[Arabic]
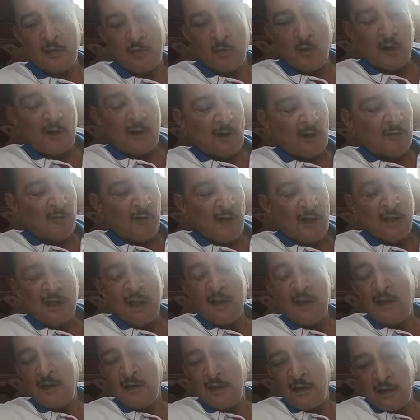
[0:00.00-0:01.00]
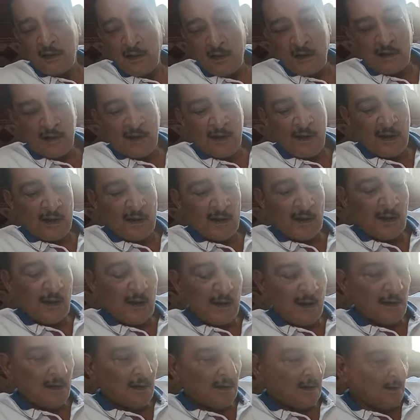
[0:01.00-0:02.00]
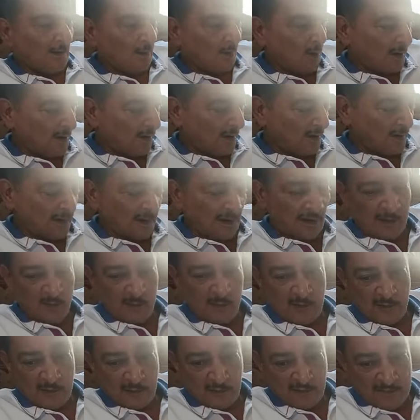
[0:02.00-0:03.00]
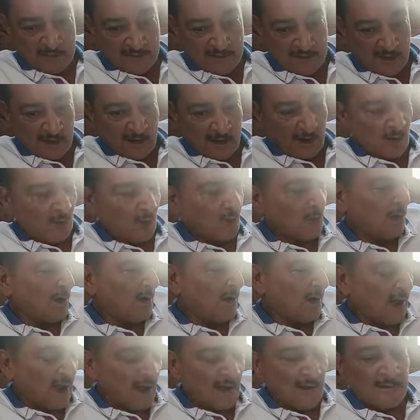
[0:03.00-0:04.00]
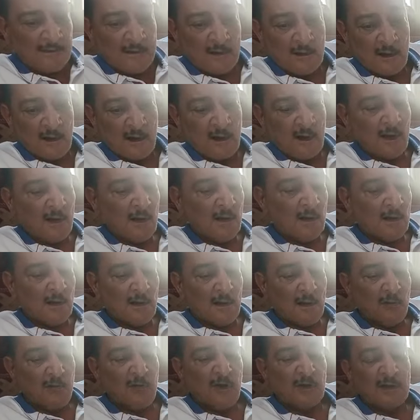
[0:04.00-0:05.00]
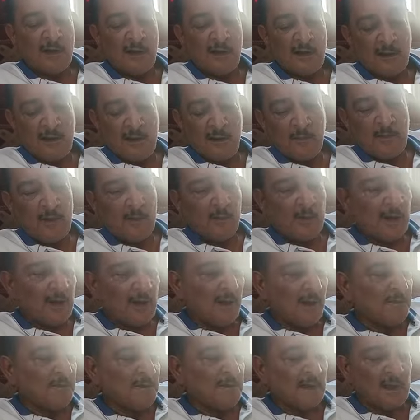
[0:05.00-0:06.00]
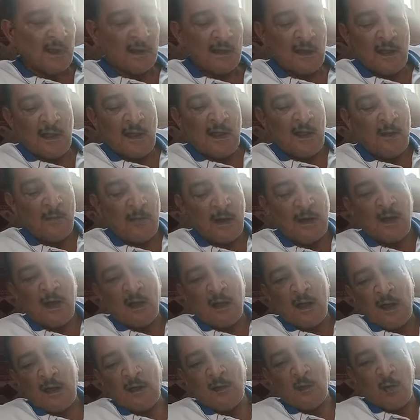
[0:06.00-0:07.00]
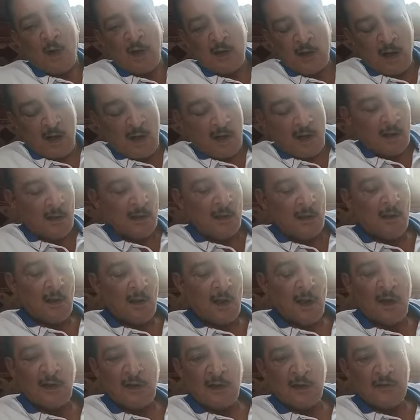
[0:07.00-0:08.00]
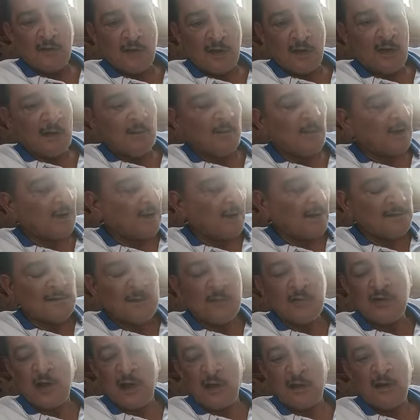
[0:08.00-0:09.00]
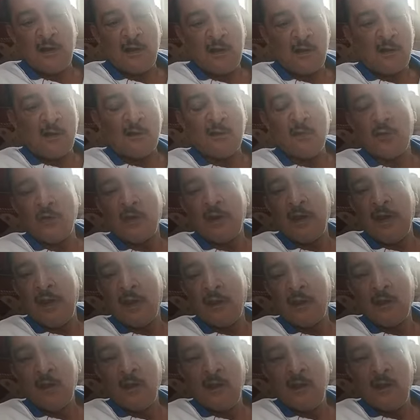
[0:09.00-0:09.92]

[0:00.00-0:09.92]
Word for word: اتورط في حاجات كتير جدا وانا راجل كبير في السن واللي حصل فتقدمت من نفسي كده ابلغ على الواقعه علشان ما تحاسبش عليها قانونيا